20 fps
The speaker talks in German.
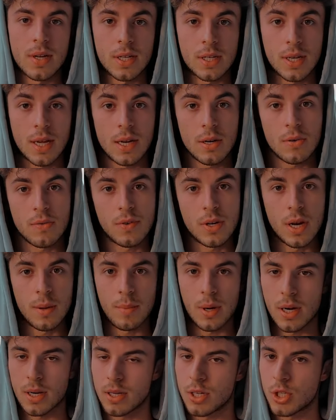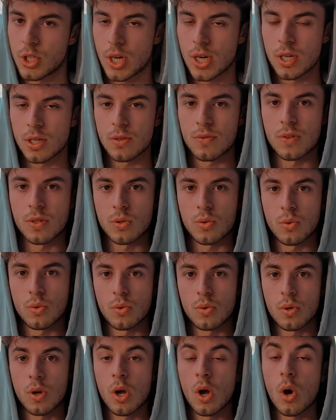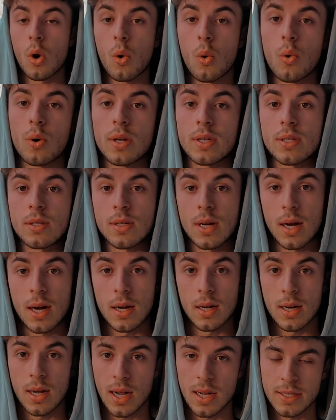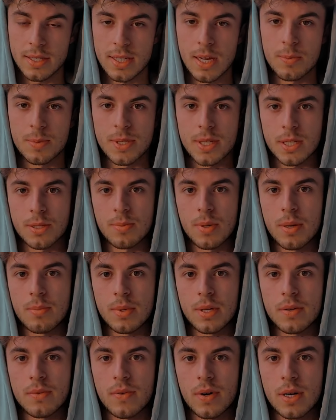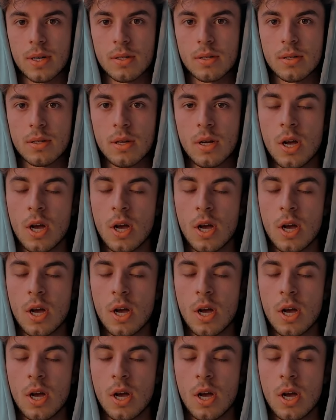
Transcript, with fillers: werde ich hin und wieder mal eine Challenge versuchen oder sogar ein Selbstexperiment wagen.